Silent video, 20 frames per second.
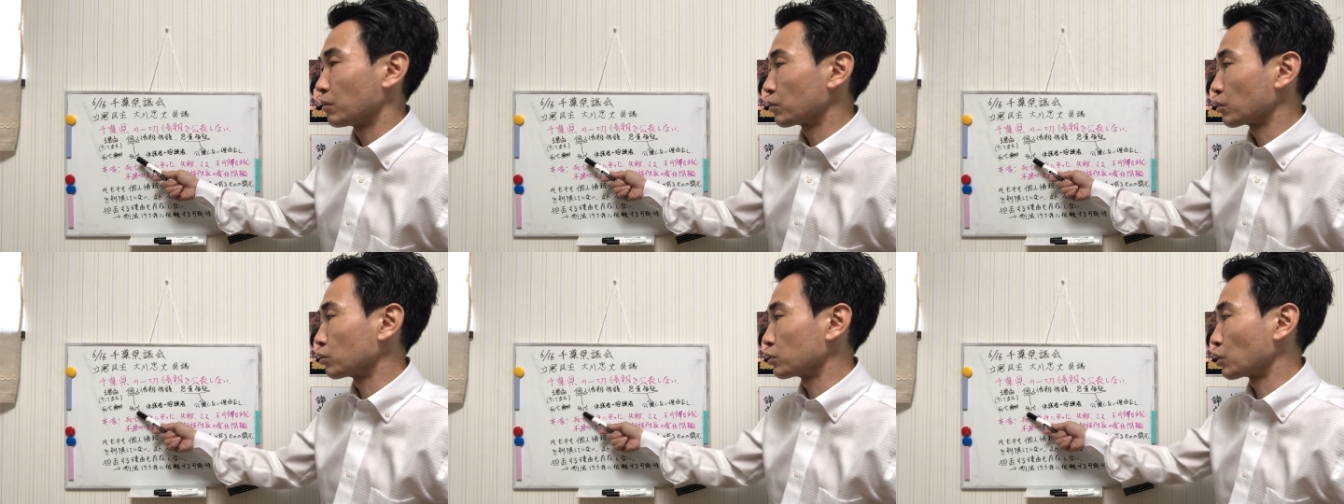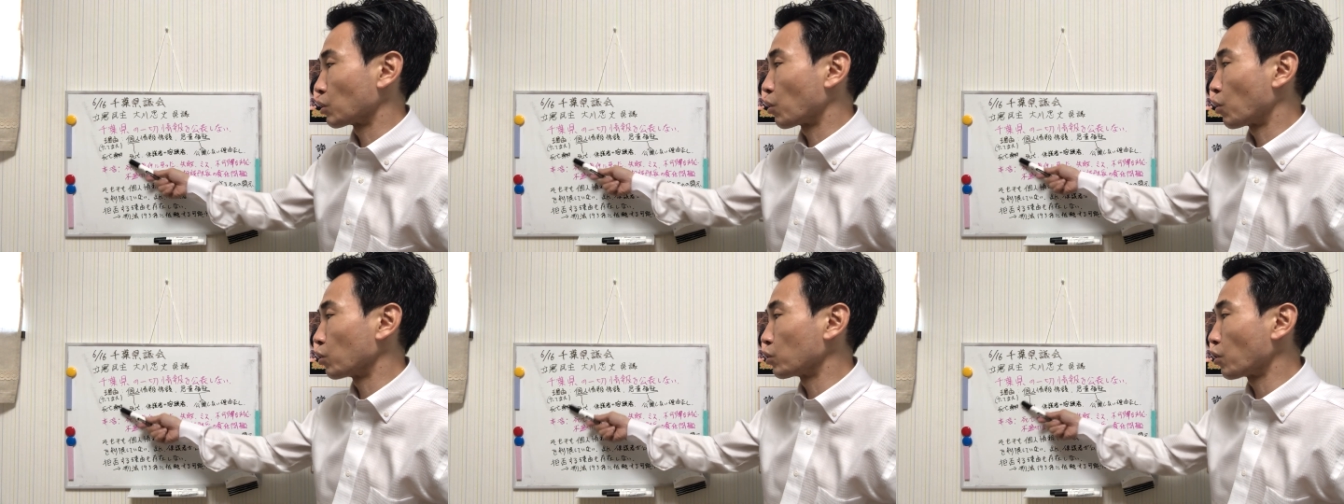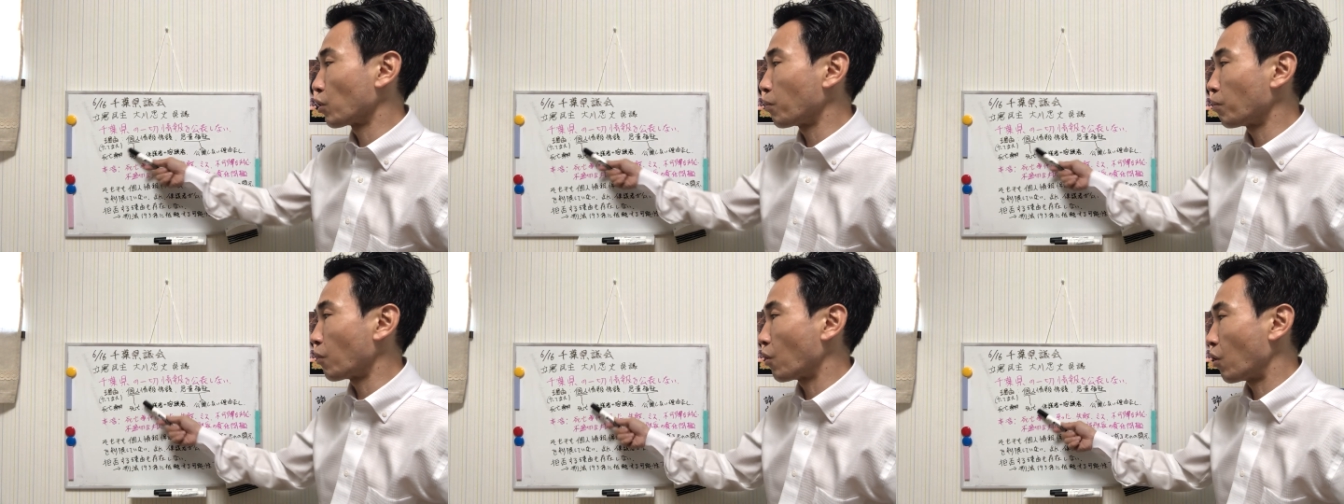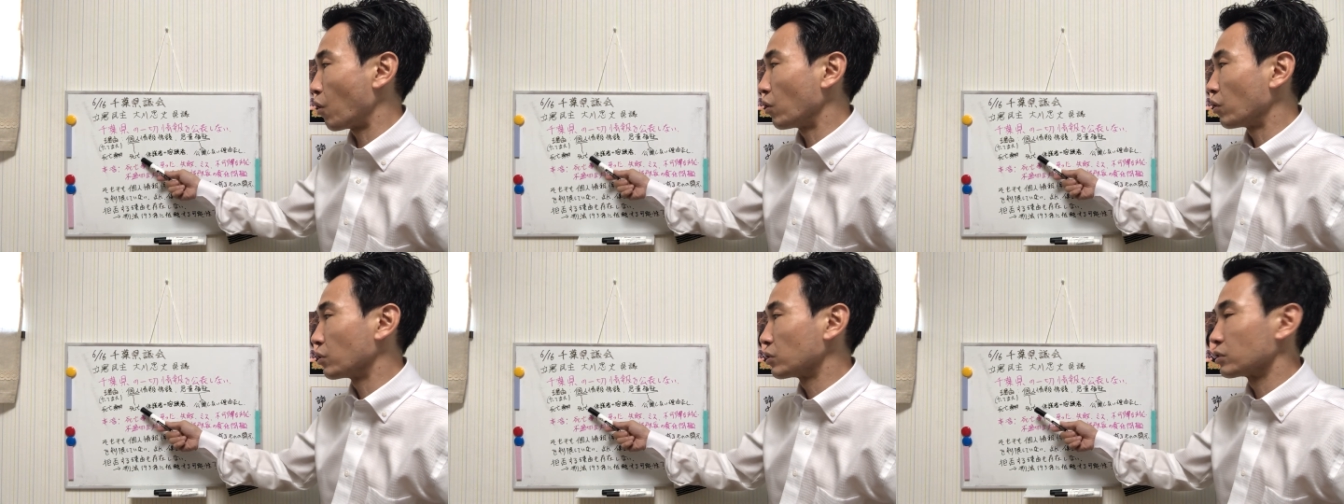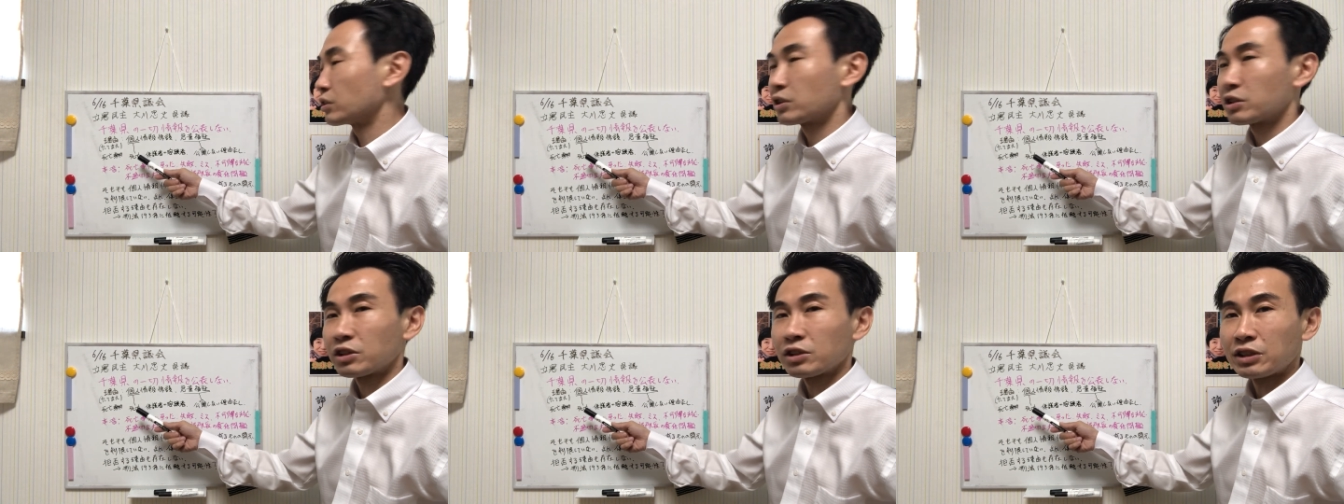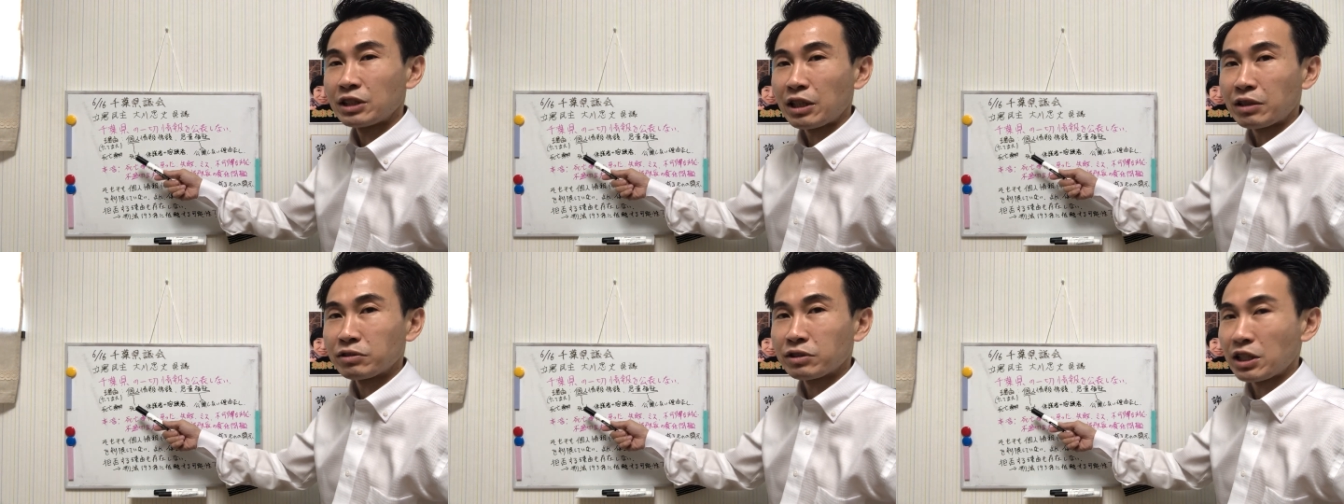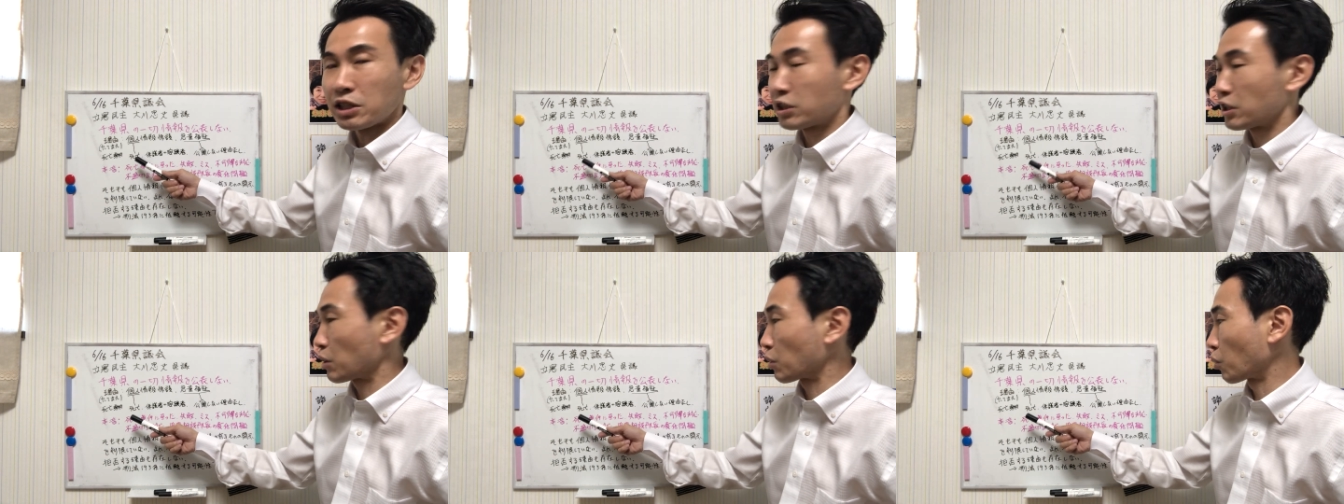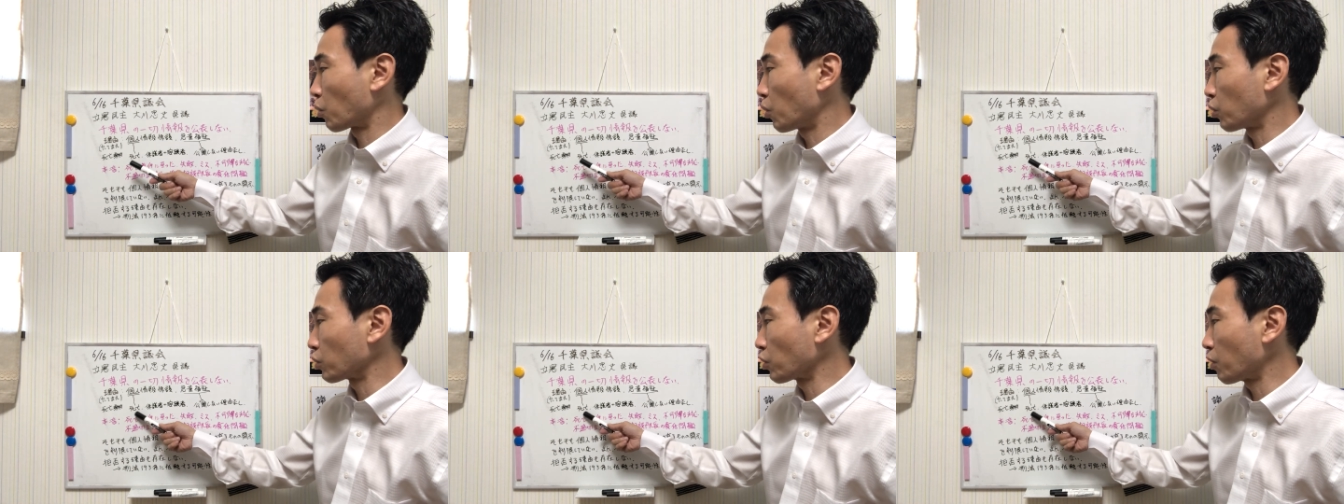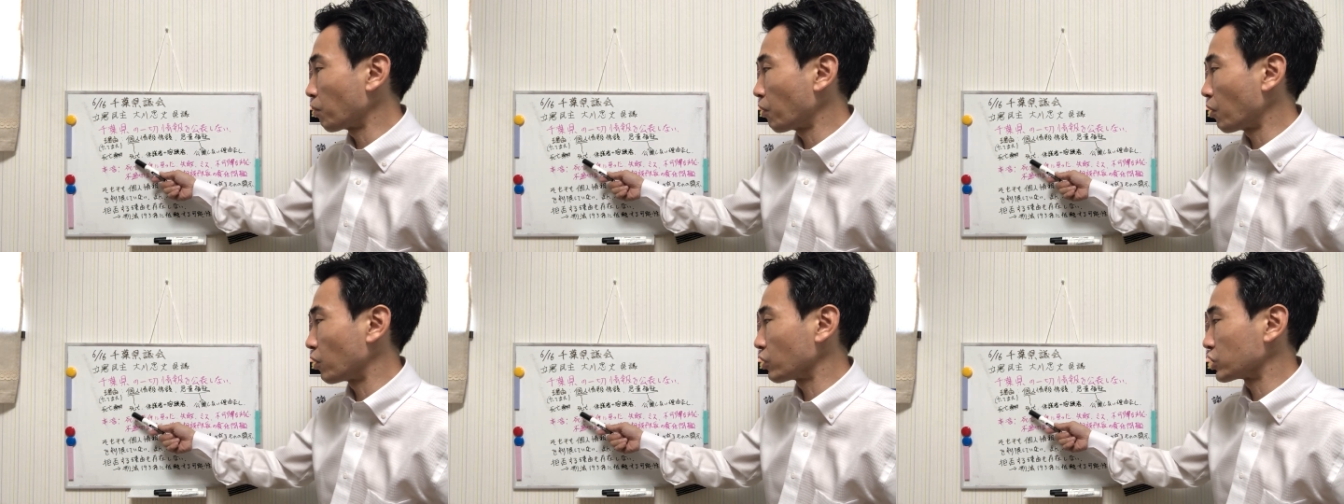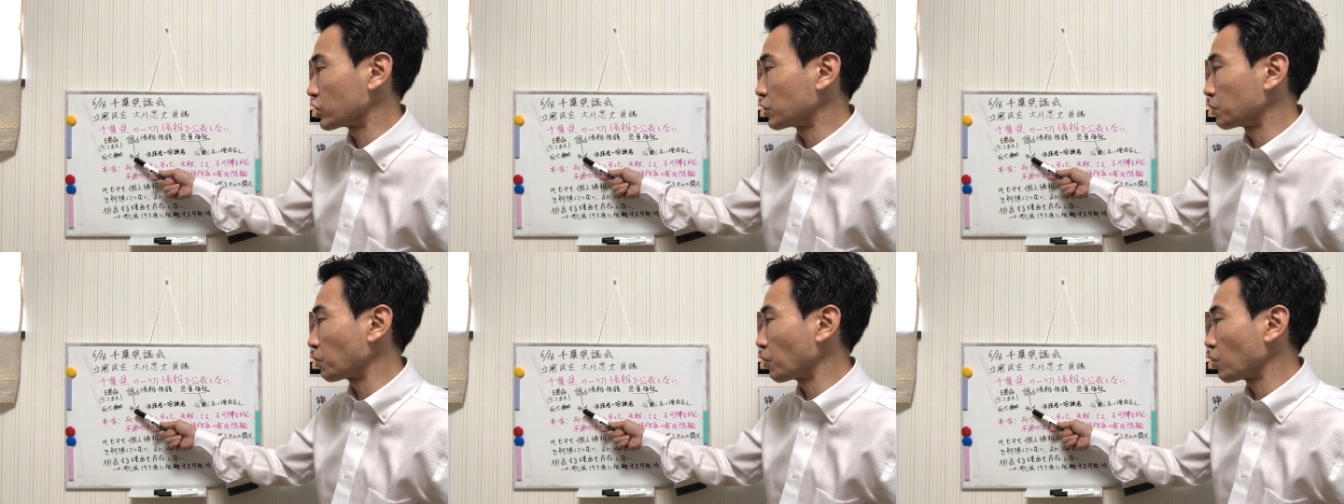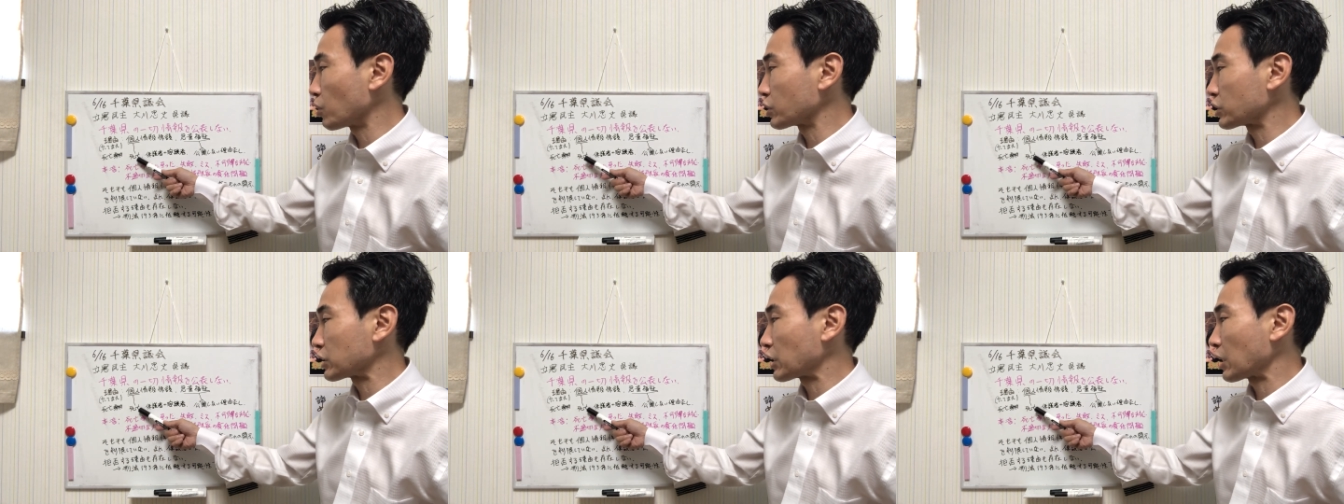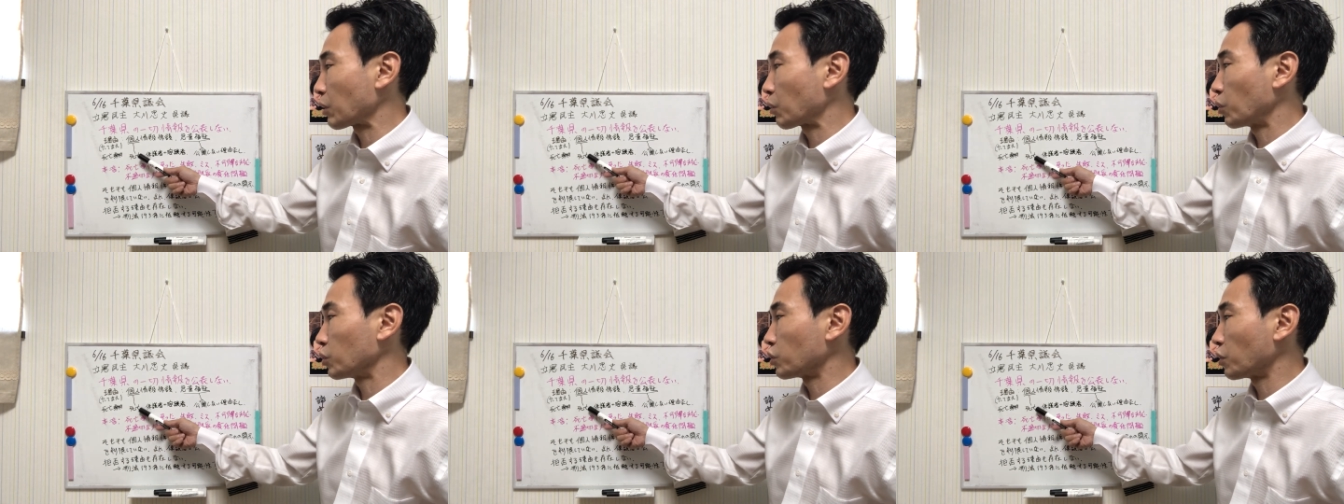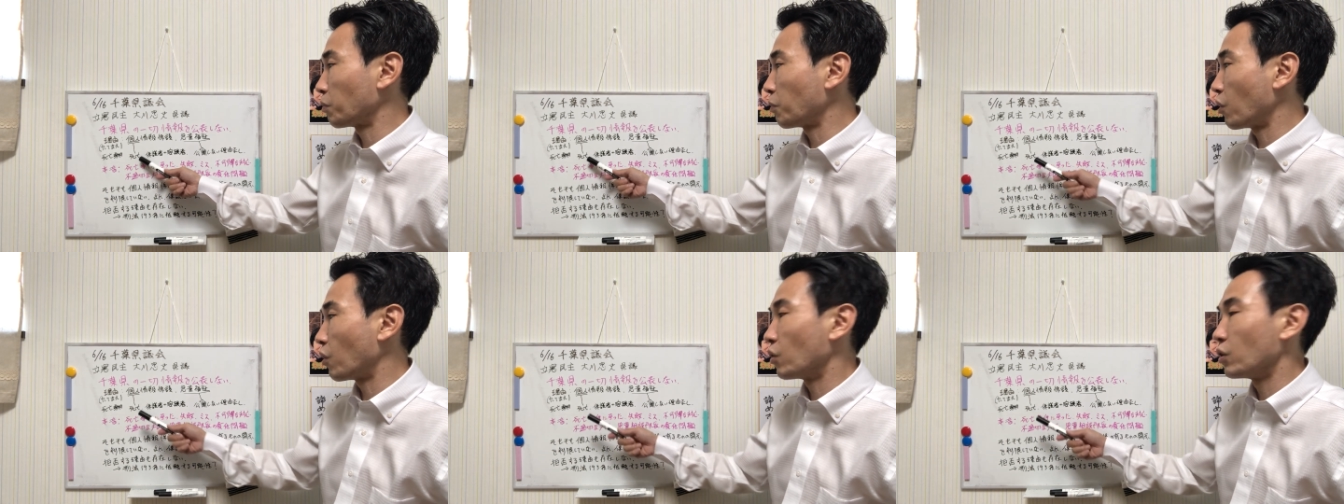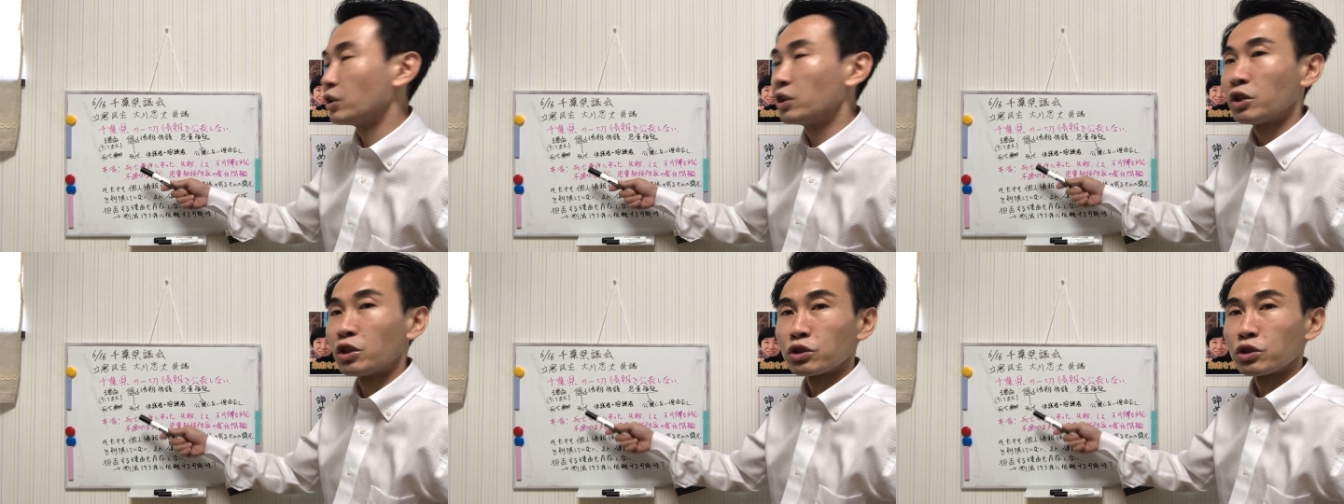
当然子供虐待死だと子供死亡した子供